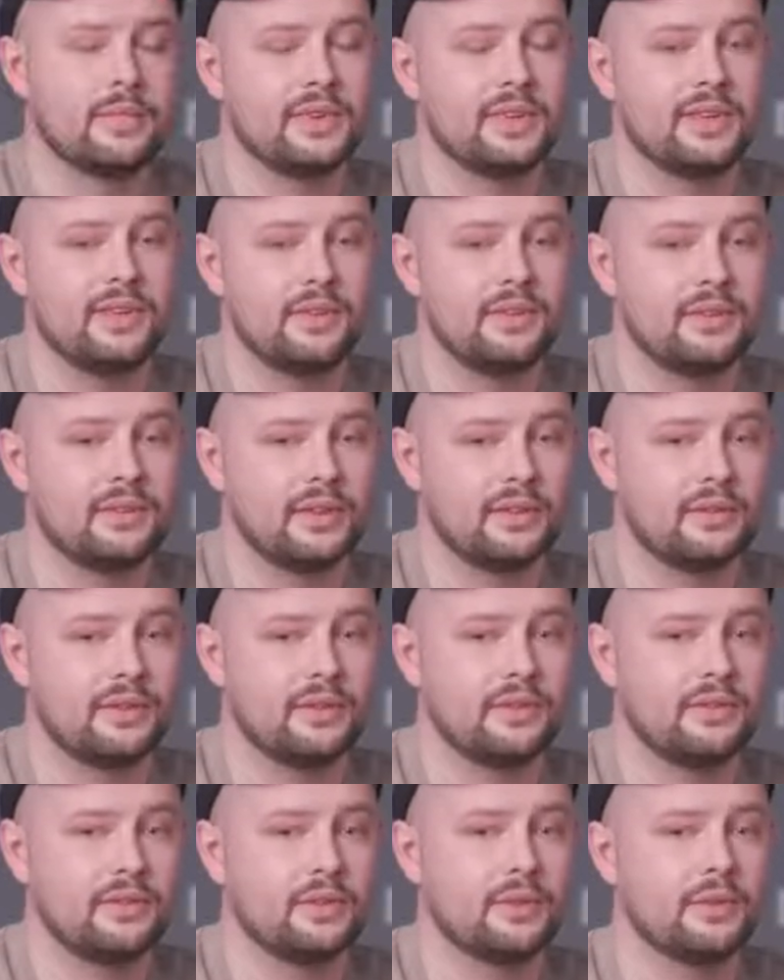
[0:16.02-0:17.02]
и,
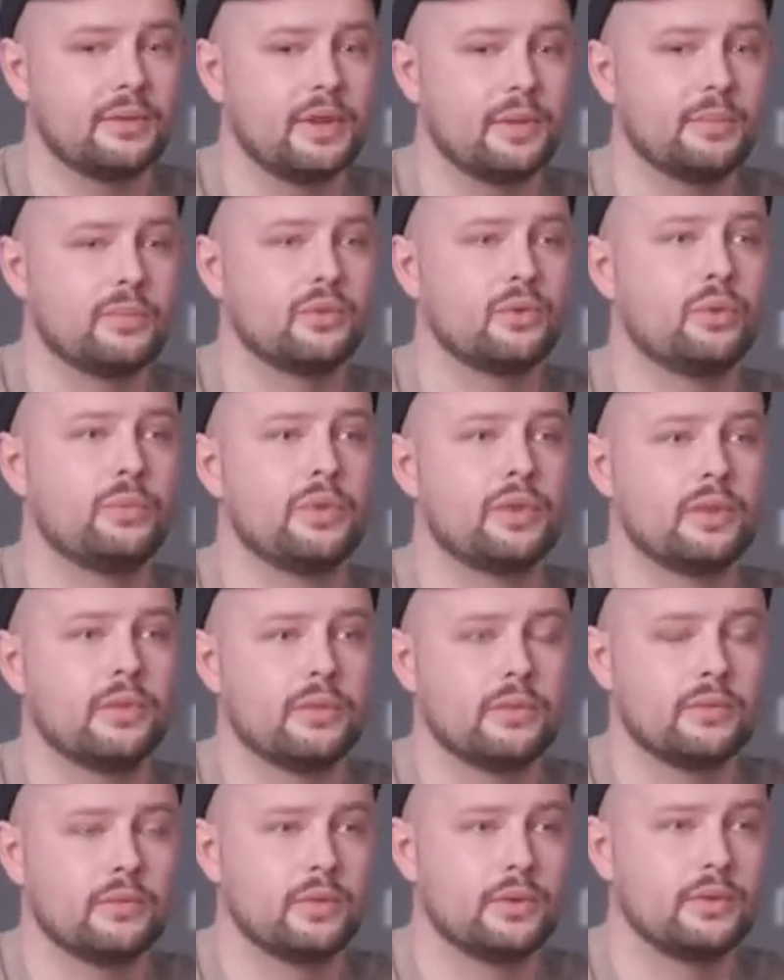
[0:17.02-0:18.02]
соответственно, я
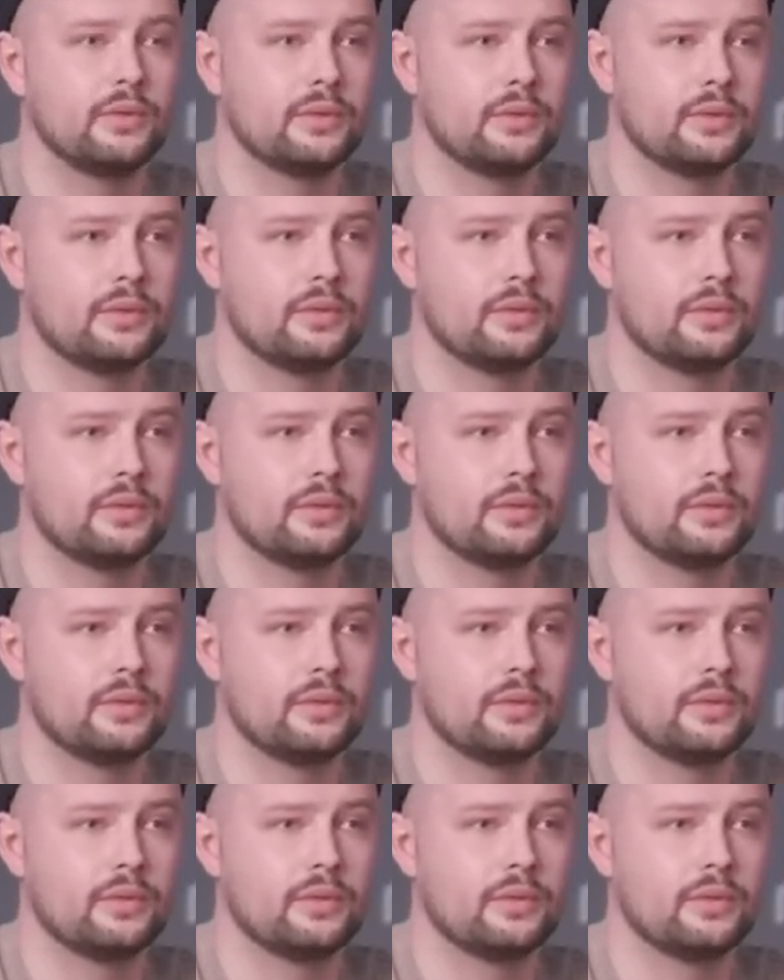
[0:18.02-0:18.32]
поступил вот